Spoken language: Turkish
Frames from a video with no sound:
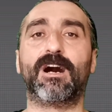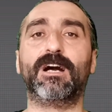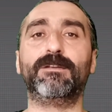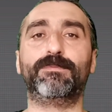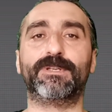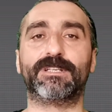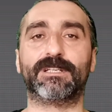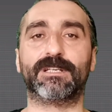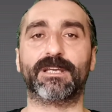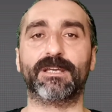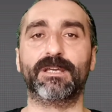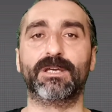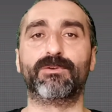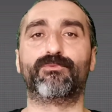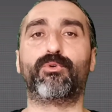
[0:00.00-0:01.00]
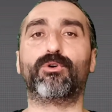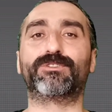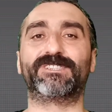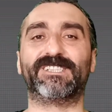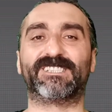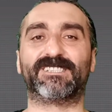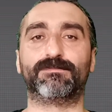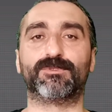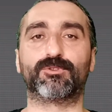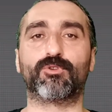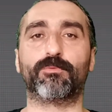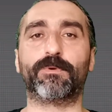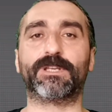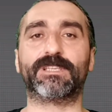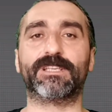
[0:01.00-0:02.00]
Albert ile Fox isimli
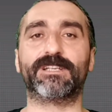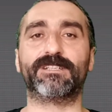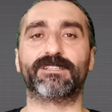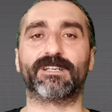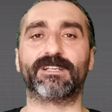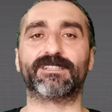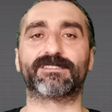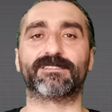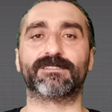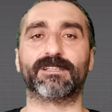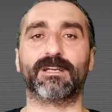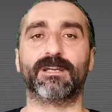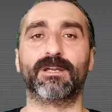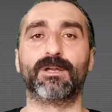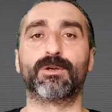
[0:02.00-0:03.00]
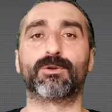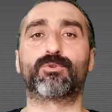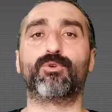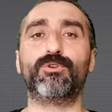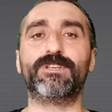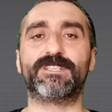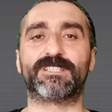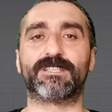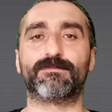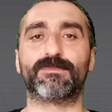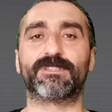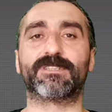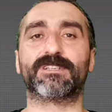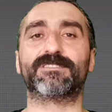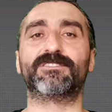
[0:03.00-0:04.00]
köpeklerinin arasında Collie
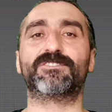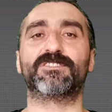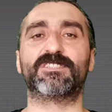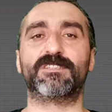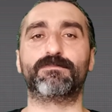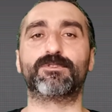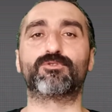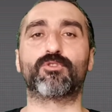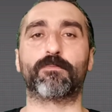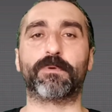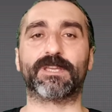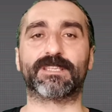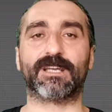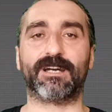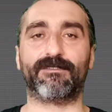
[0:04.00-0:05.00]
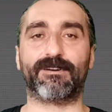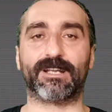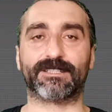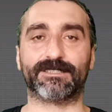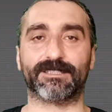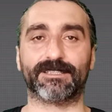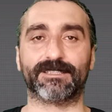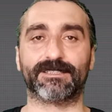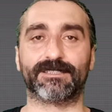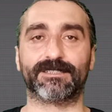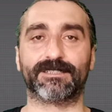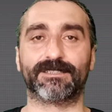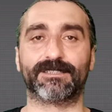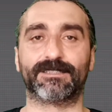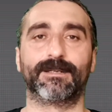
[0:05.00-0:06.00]
isimli tazı cinsi bir köpek daha vardı.
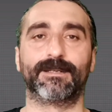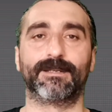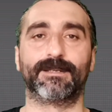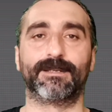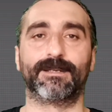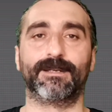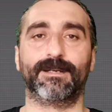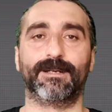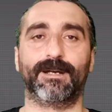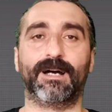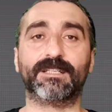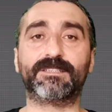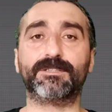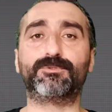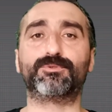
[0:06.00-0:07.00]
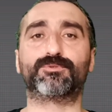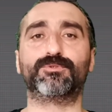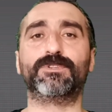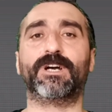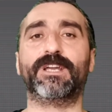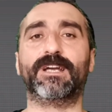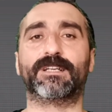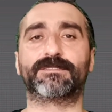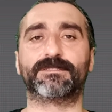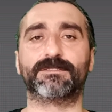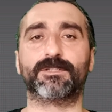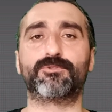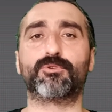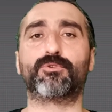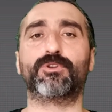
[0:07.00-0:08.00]
Atatürk'ün
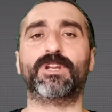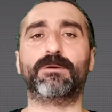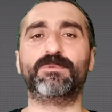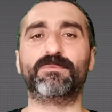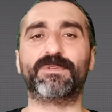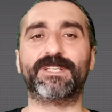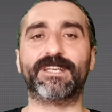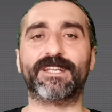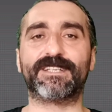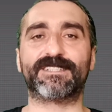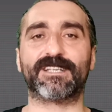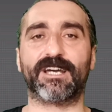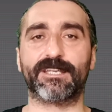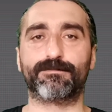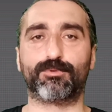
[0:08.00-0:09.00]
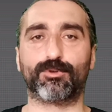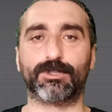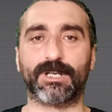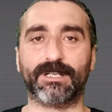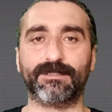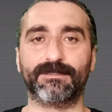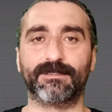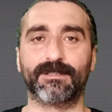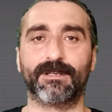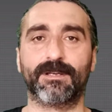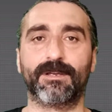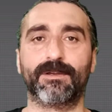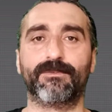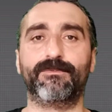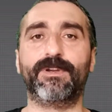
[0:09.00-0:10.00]
hayatında çok önemli bir yere sahip olan
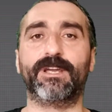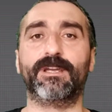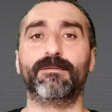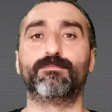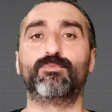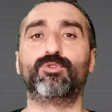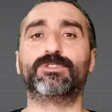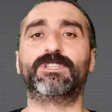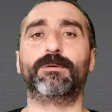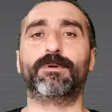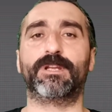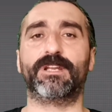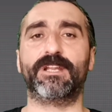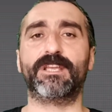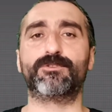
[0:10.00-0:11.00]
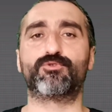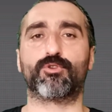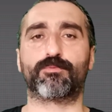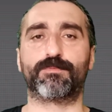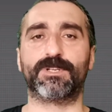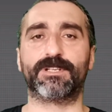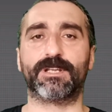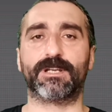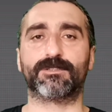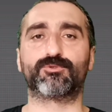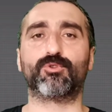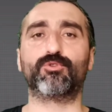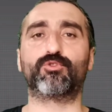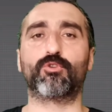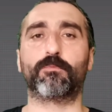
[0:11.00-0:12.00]
ve muhtemelen en çok bilinen
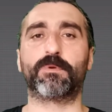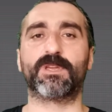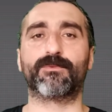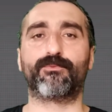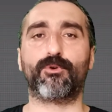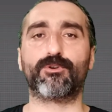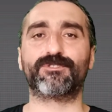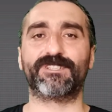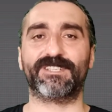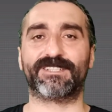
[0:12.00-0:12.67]
son köpeği Fox